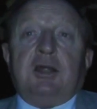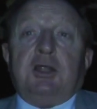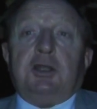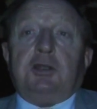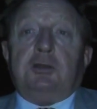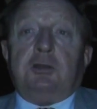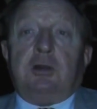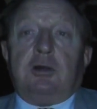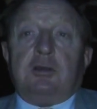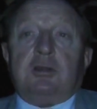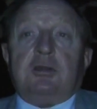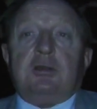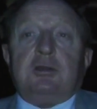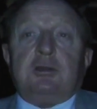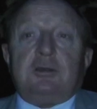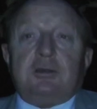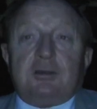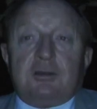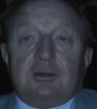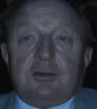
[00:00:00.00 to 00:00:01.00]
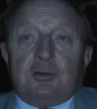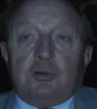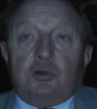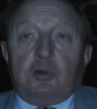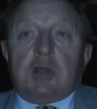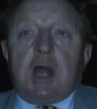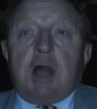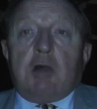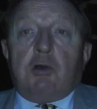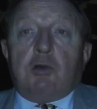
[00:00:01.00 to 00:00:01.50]
No i
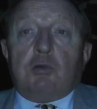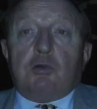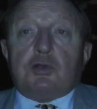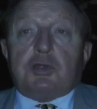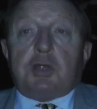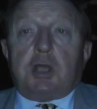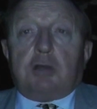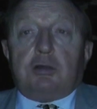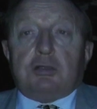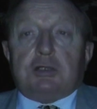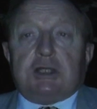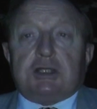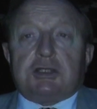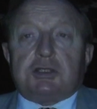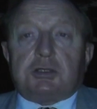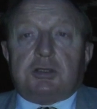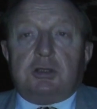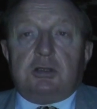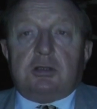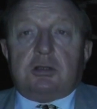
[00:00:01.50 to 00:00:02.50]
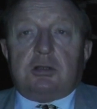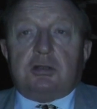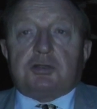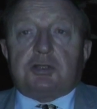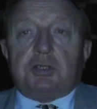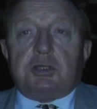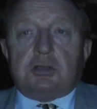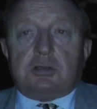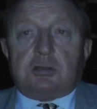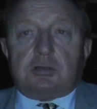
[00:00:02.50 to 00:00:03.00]
udało mu się chociaż tylko
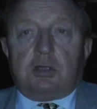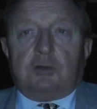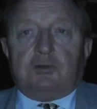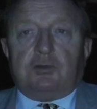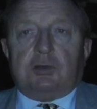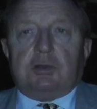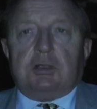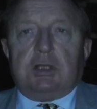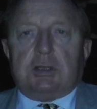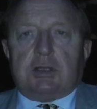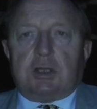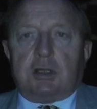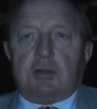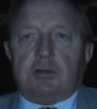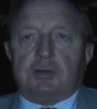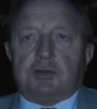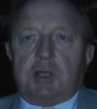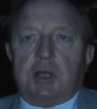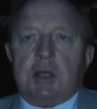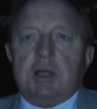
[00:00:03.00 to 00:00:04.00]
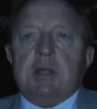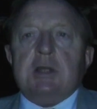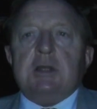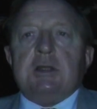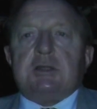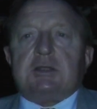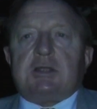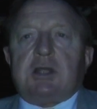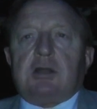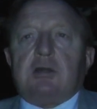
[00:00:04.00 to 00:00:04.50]
częściowo, dlatego że
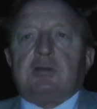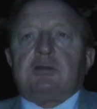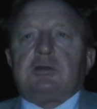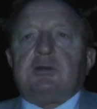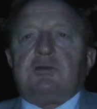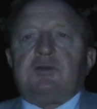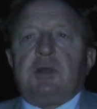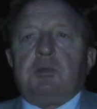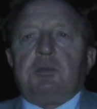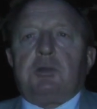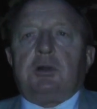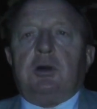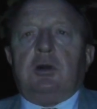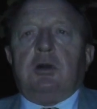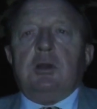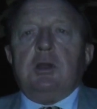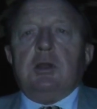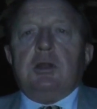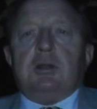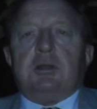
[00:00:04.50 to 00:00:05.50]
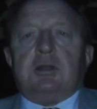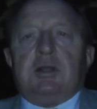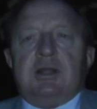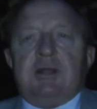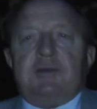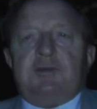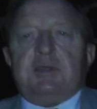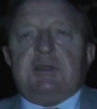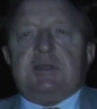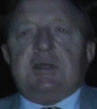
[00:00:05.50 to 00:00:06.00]
z tego co wiem, to
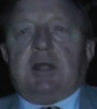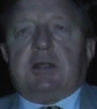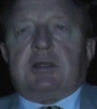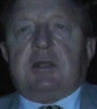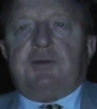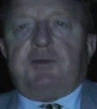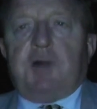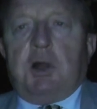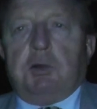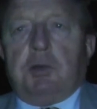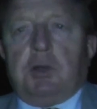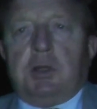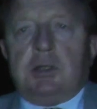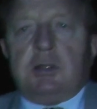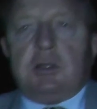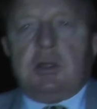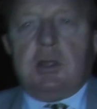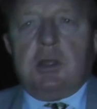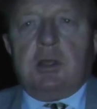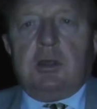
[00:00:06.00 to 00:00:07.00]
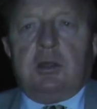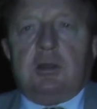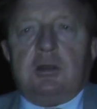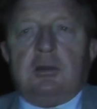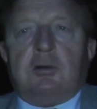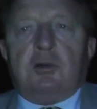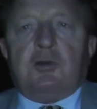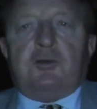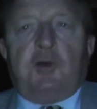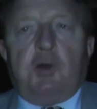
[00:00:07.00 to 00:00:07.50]
telewizja TVM
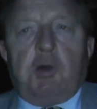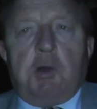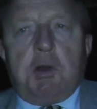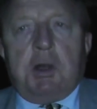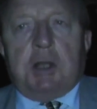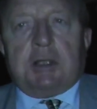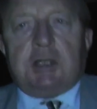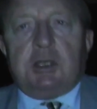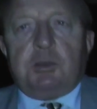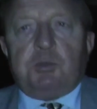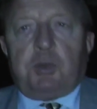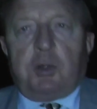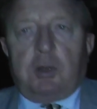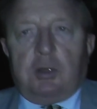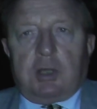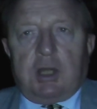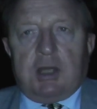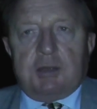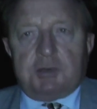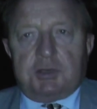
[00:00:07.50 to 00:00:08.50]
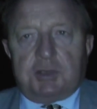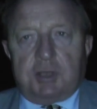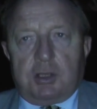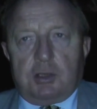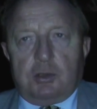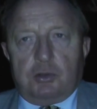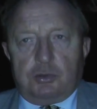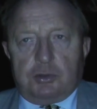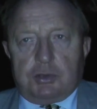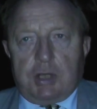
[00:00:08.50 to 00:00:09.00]
odwołała ten program z
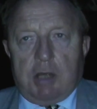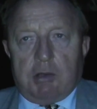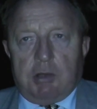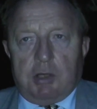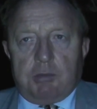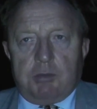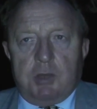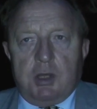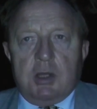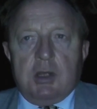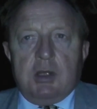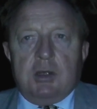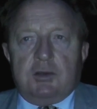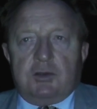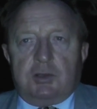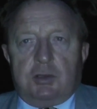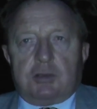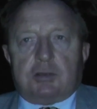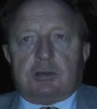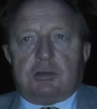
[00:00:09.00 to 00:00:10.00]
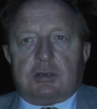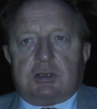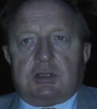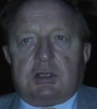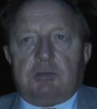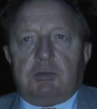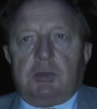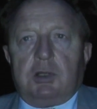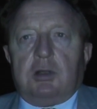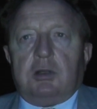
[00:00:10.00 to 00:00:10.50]
jego udziałem. W związku z
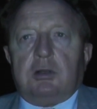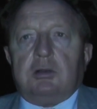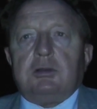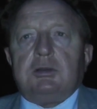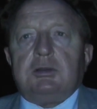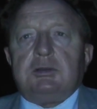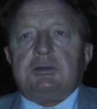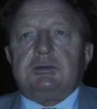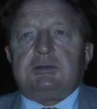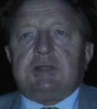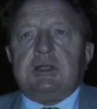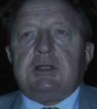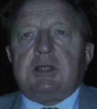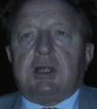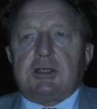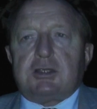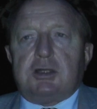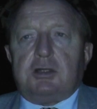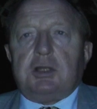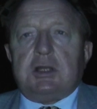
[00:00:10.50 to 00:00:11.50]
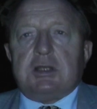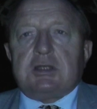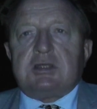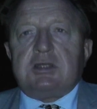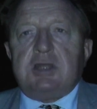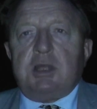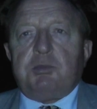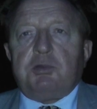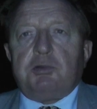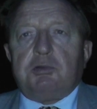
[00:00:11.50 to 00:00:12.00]
tym no, ten
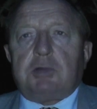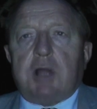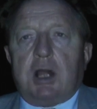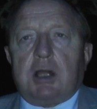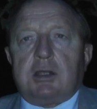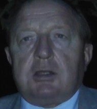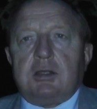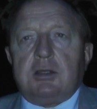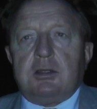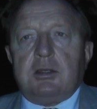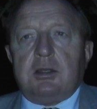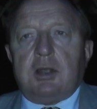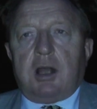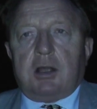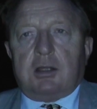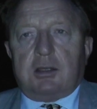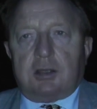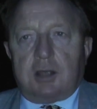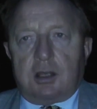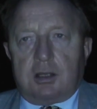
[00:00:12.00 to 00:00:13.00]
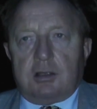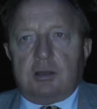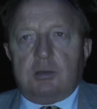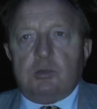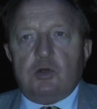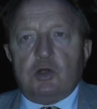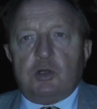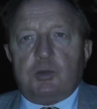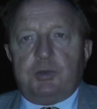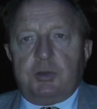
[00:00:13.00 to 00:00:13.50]
rezonans nie był taki, jakiego
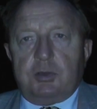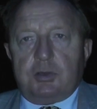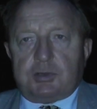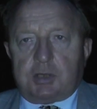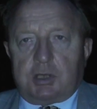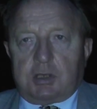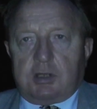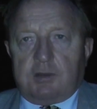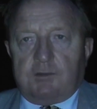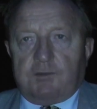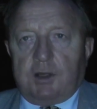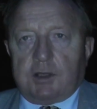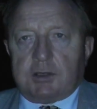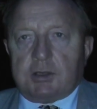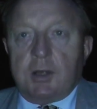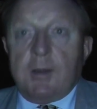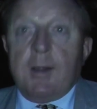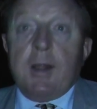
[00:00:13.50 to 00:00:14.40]
mógłby oczekiwać.